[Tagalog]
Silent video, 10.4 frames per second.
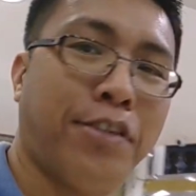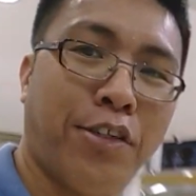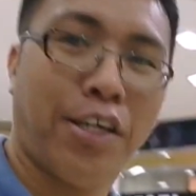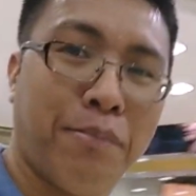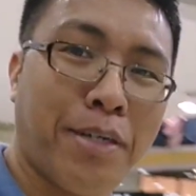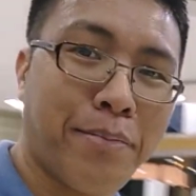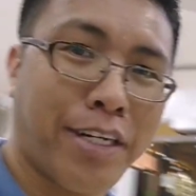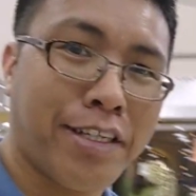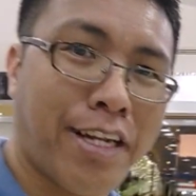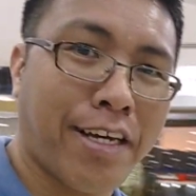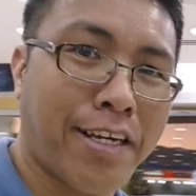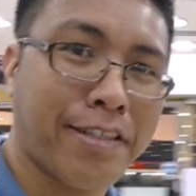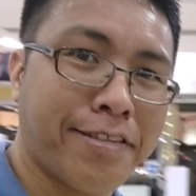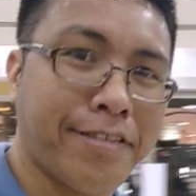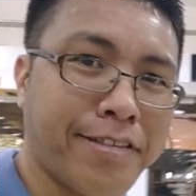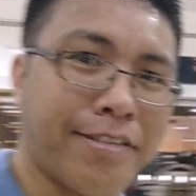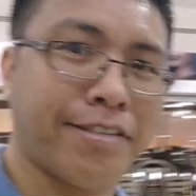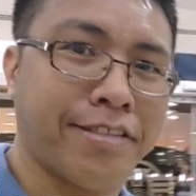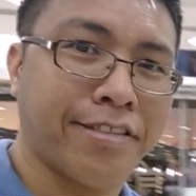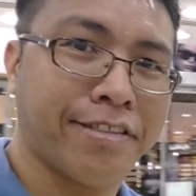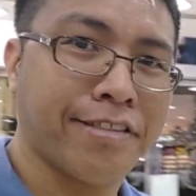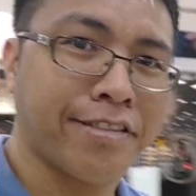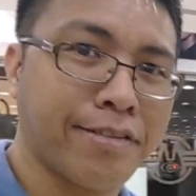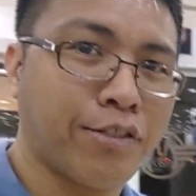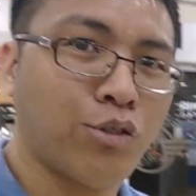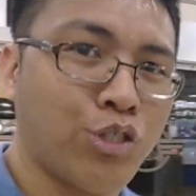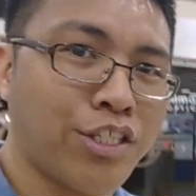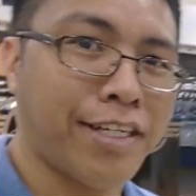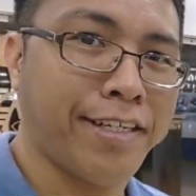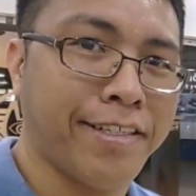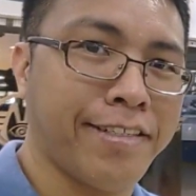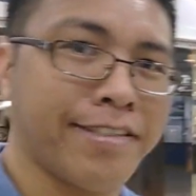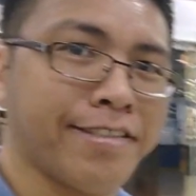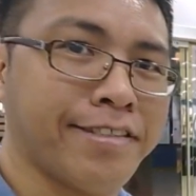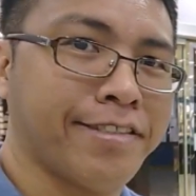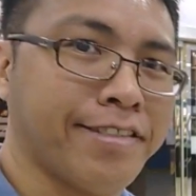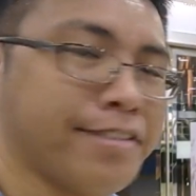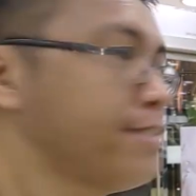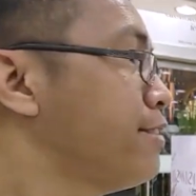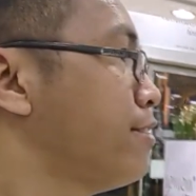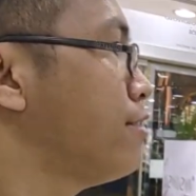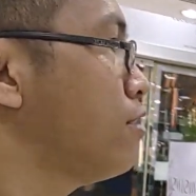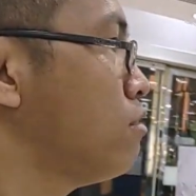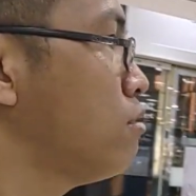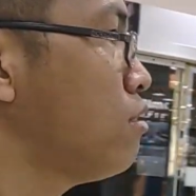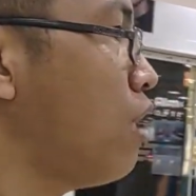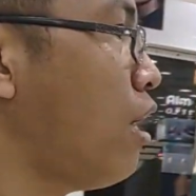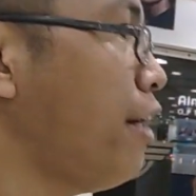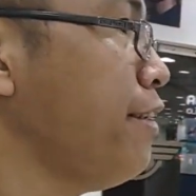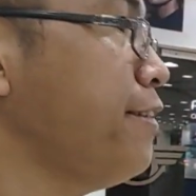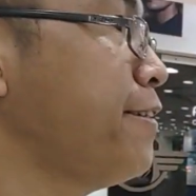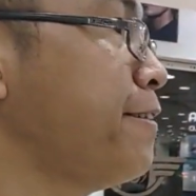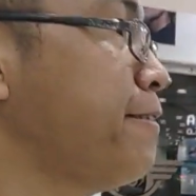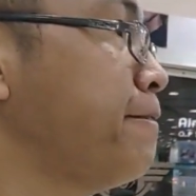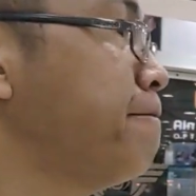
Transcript: So, yung ibang brand nila yan. Gucci. Ay, Gucci rin yun ah. Ha?